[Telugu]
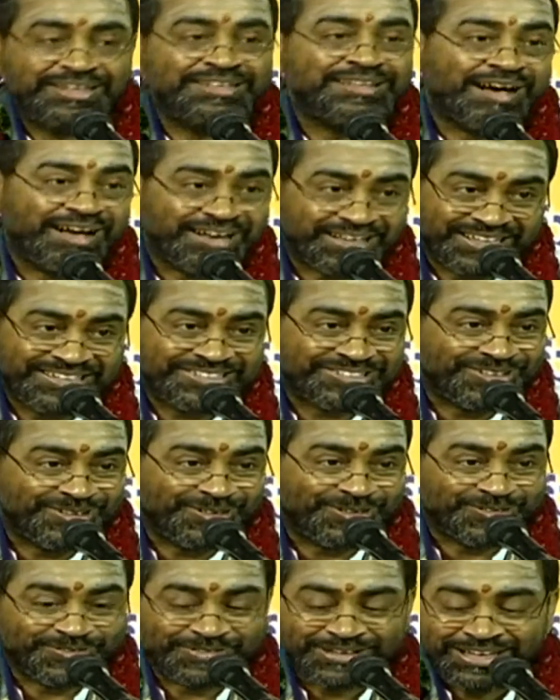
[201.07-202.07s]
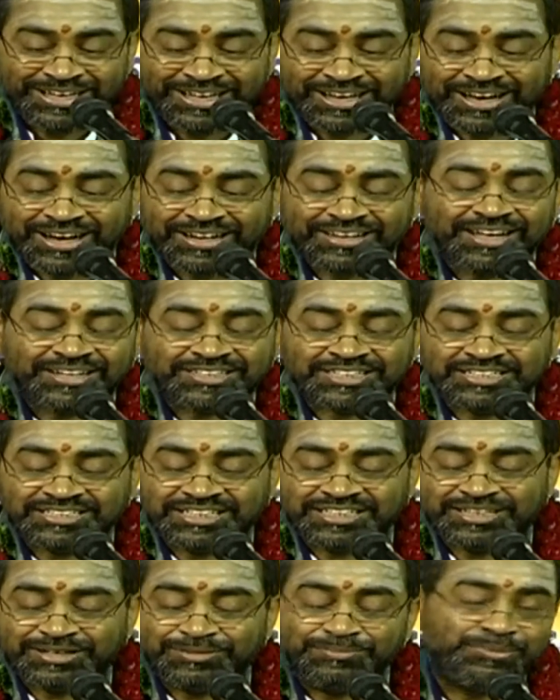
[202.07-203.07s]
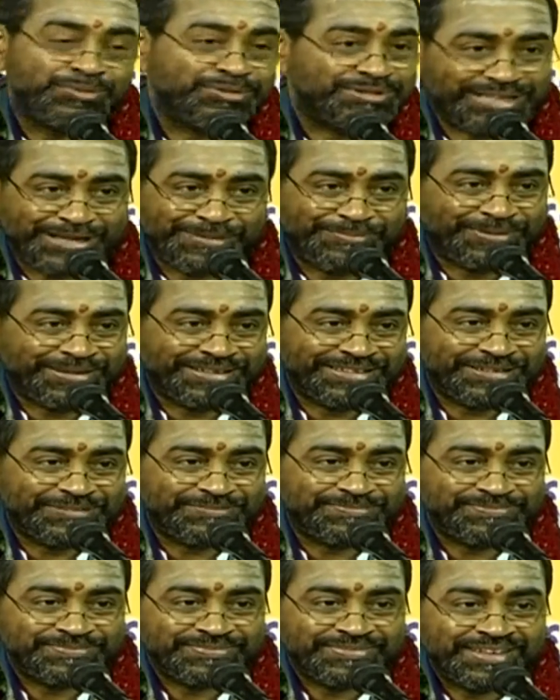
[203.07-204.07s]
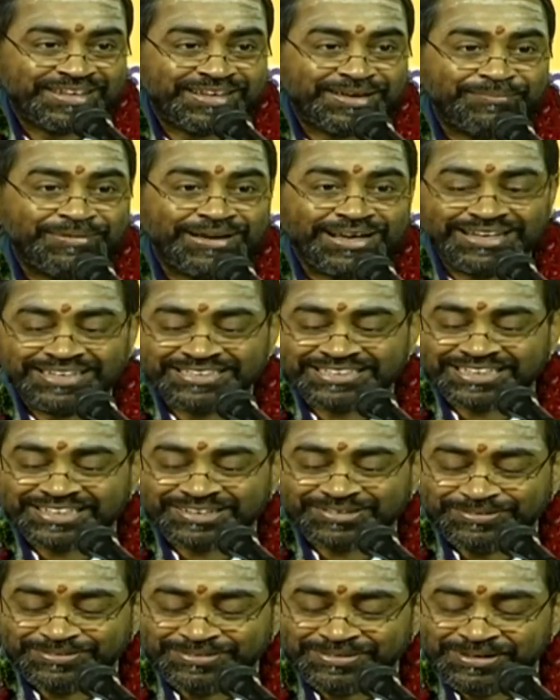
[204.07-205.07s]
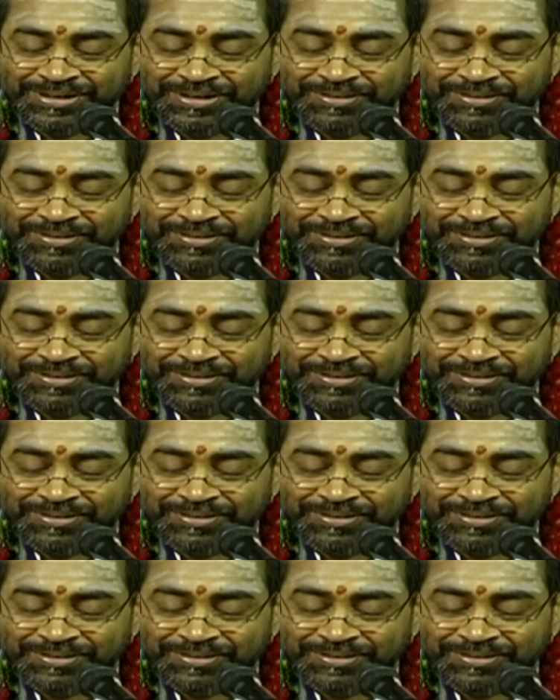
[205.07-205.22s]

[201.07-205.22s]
ఇది ఆఖరి శ్లోకం కటాక్ష శతకం పూర్తయిపోయింది ఇంకా మిగిలిన శతకం